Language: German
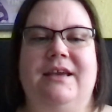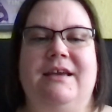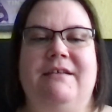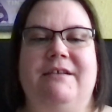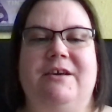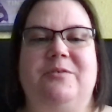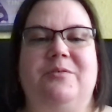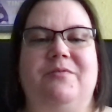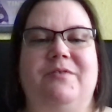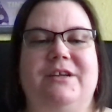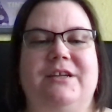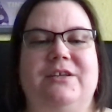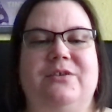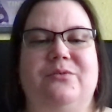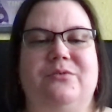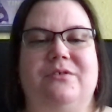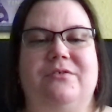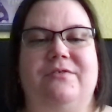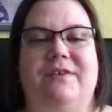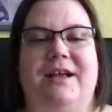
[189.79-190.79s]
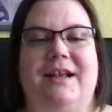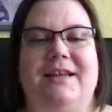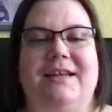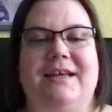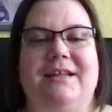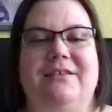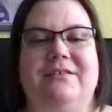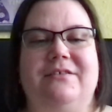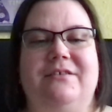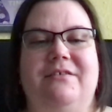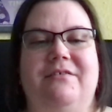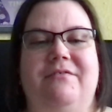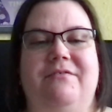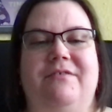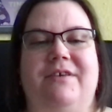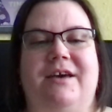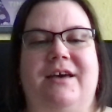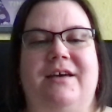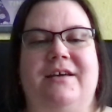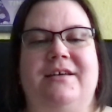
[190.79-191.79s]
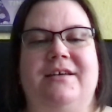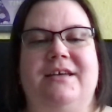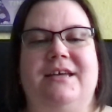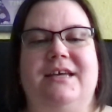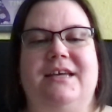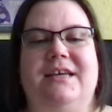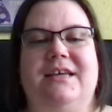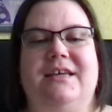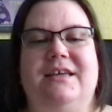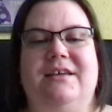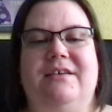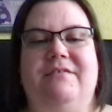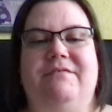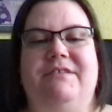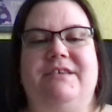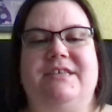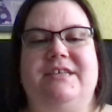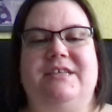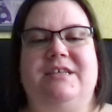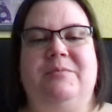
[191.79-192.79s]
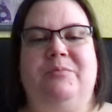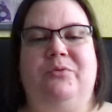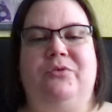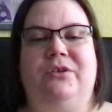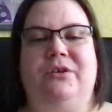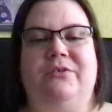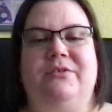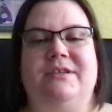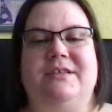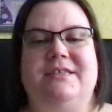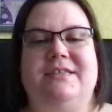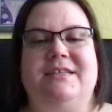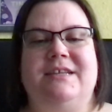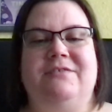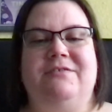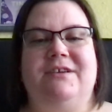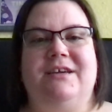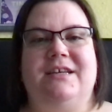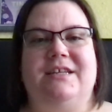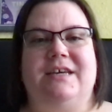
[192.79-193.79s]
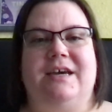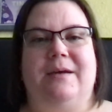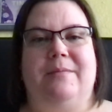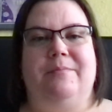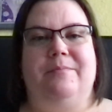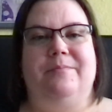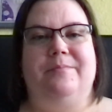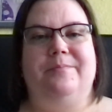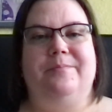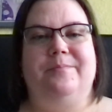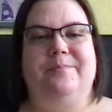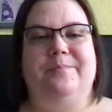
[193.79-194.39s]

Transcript: Was mir wirklich gut gefallen hat, war, wie sich die Protagonisten entwickelt haben.